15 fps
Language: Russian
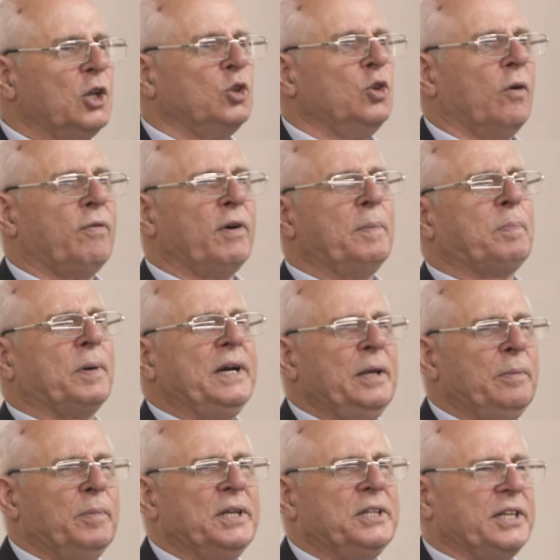но вы
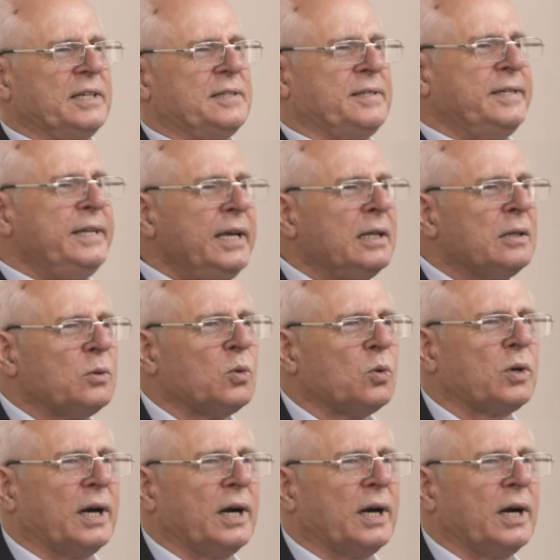примете силу,